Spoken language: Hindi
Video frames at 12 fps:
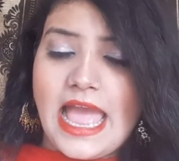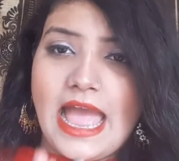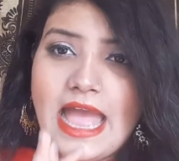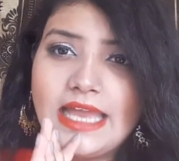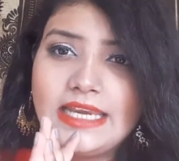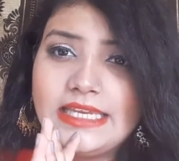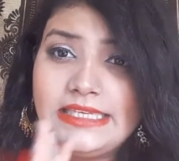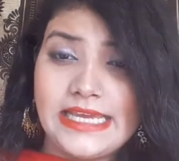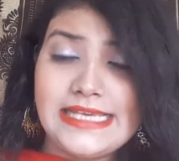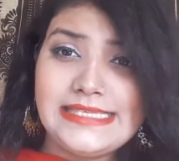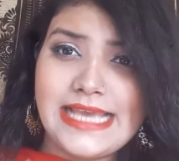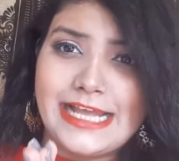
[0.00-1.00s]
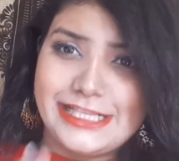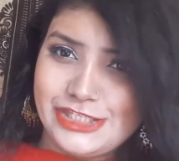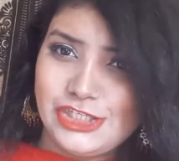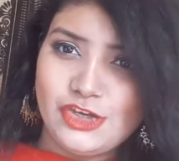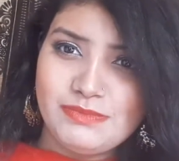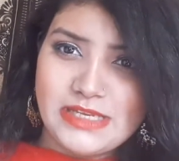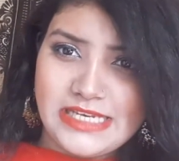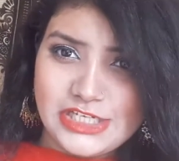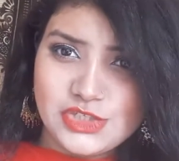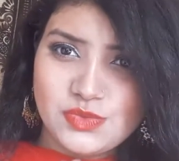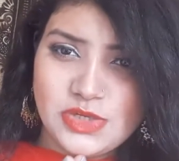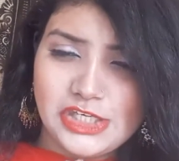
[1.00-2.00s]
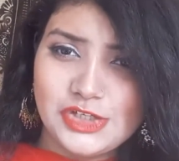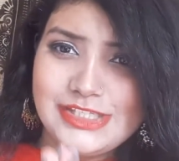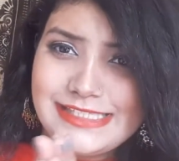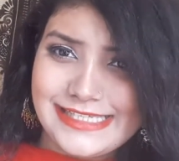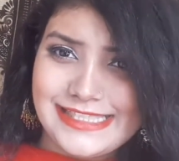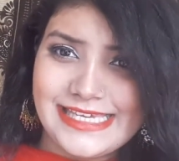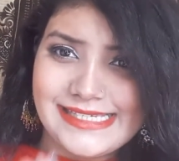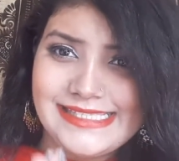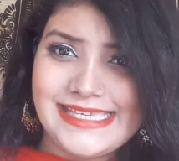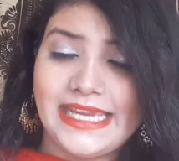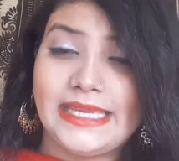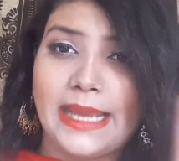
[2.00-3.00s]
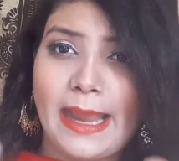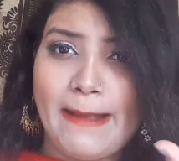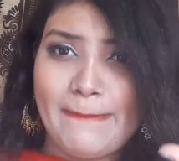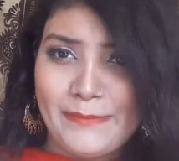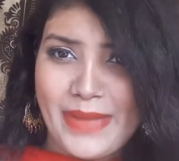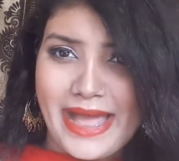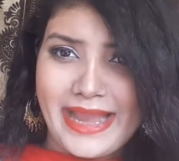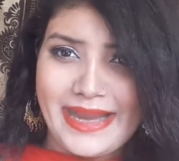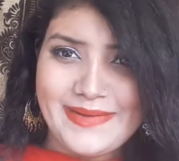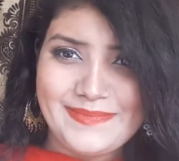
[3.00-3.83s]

एंड येस आई सी यू इन माई नेक्स्ट वीडियो टिल देन टेक केयर बाय